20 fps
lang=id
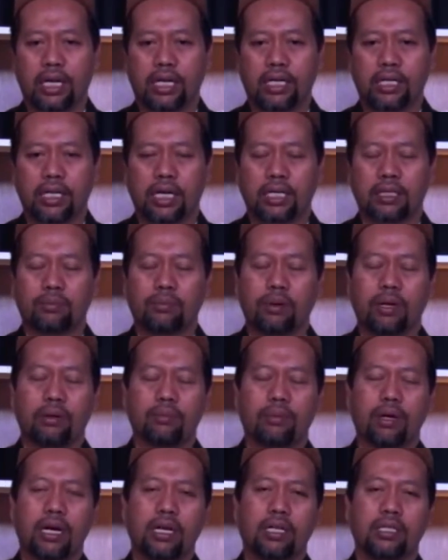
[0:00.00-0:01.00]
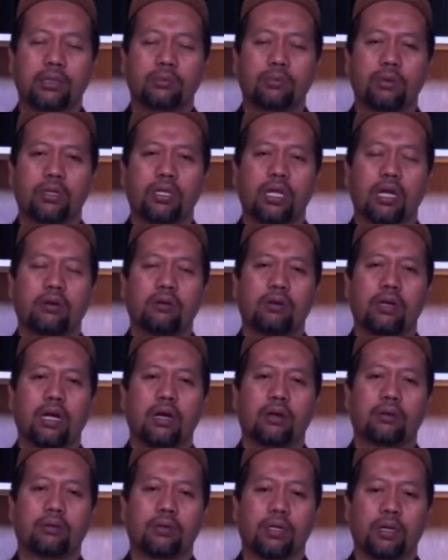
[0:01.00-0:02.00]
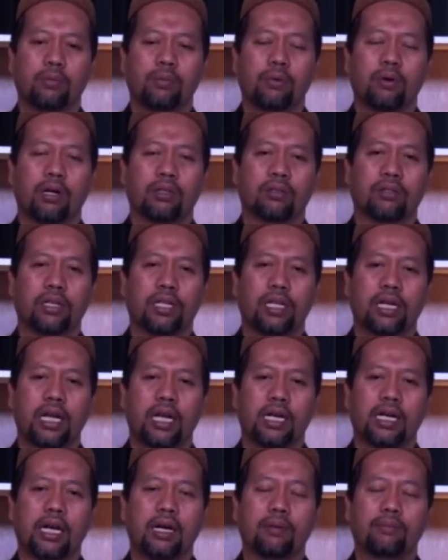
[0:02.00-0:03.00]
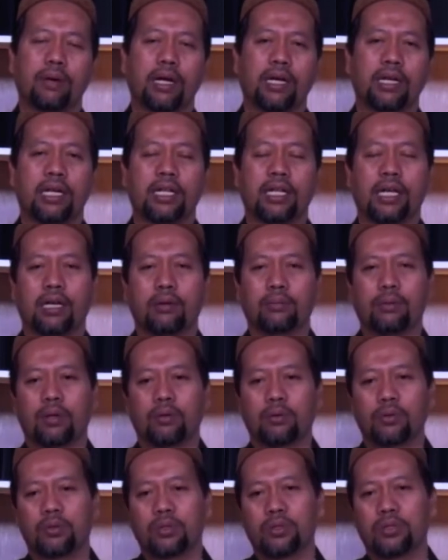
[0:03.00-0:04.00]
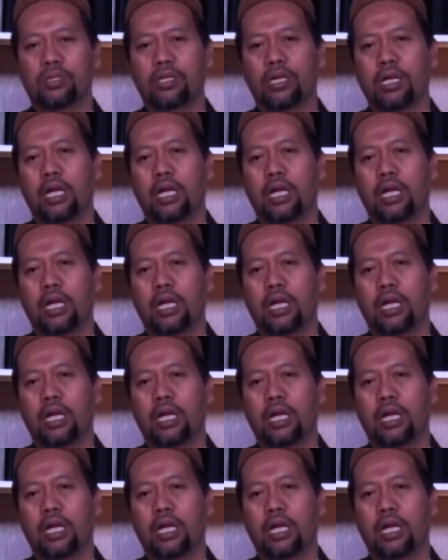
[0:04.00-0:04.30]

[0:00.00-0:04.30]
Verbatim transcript: yang sebagaimana disebutkan oleh Ibnu Athaillah dalam makna yang lebih khusus.